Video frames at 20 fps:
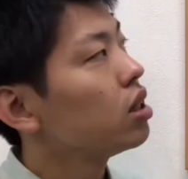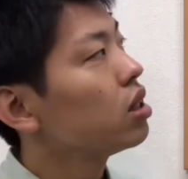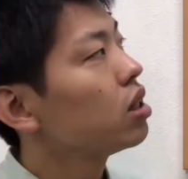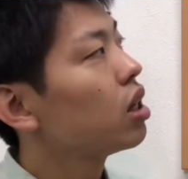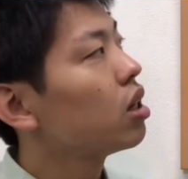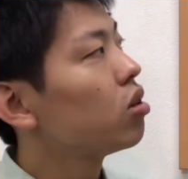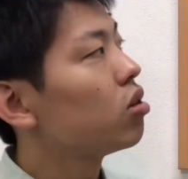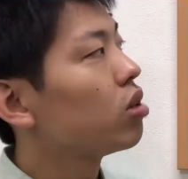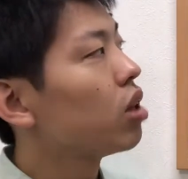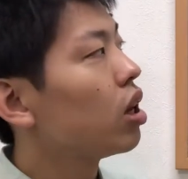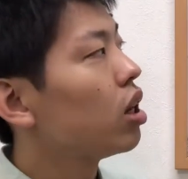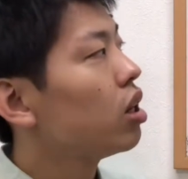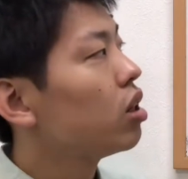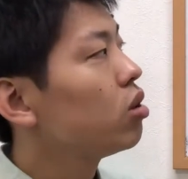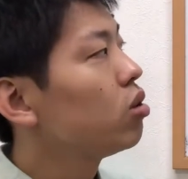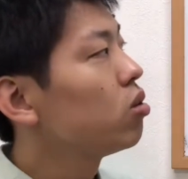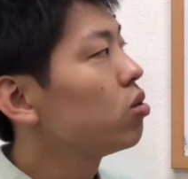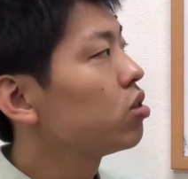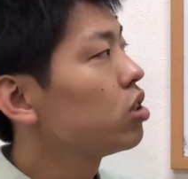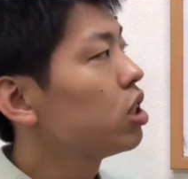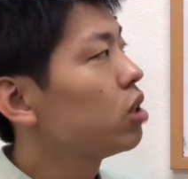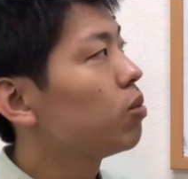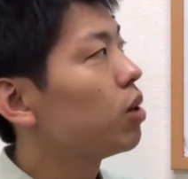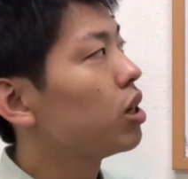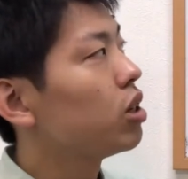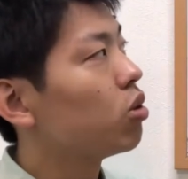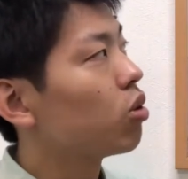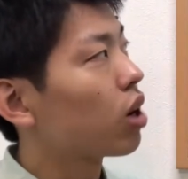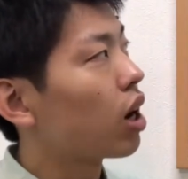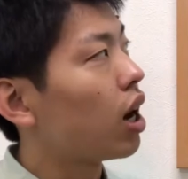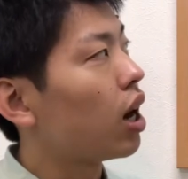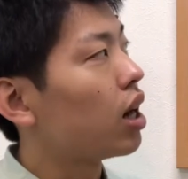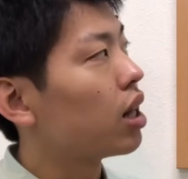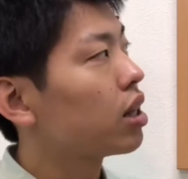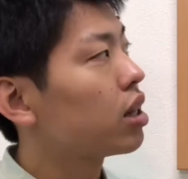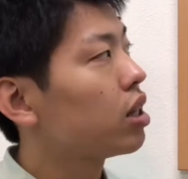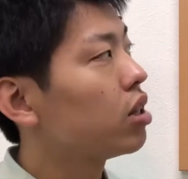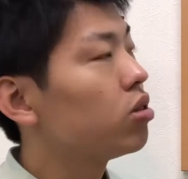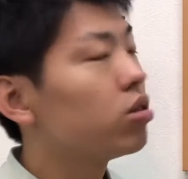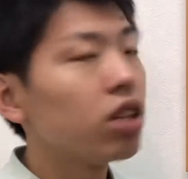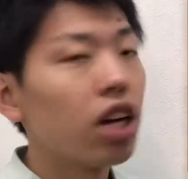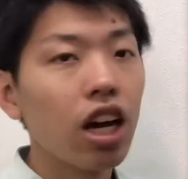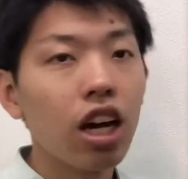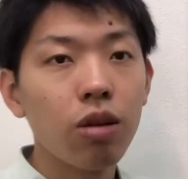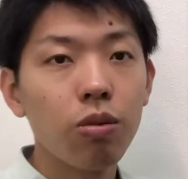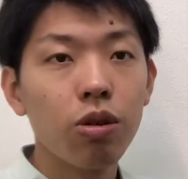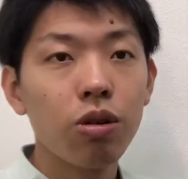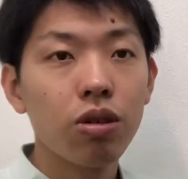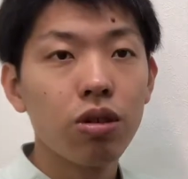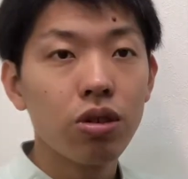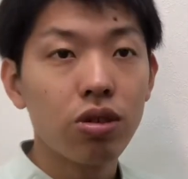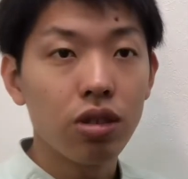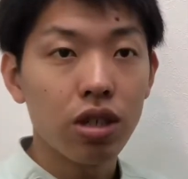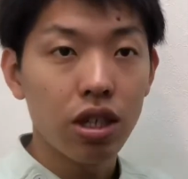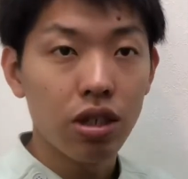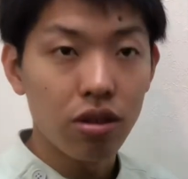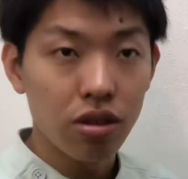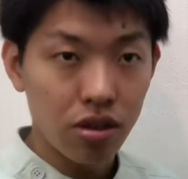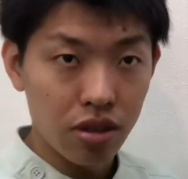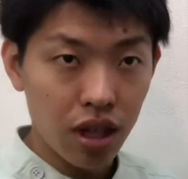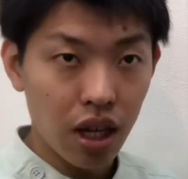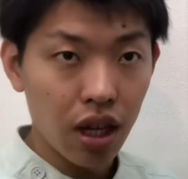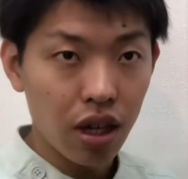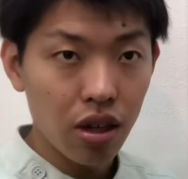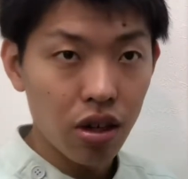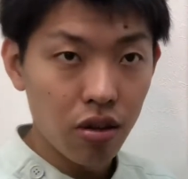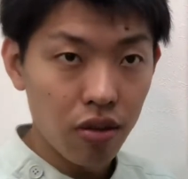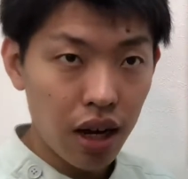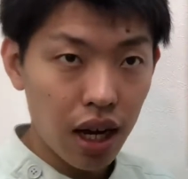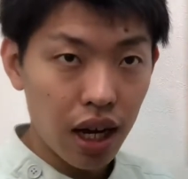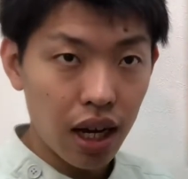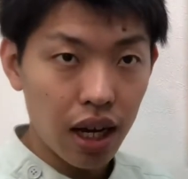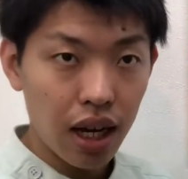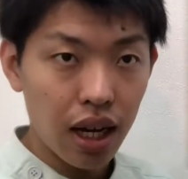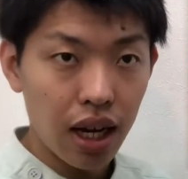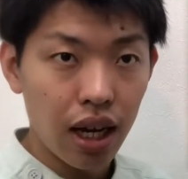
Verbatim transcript: なのでどうすればいいのかっていう悩みをよく聞くので今日は、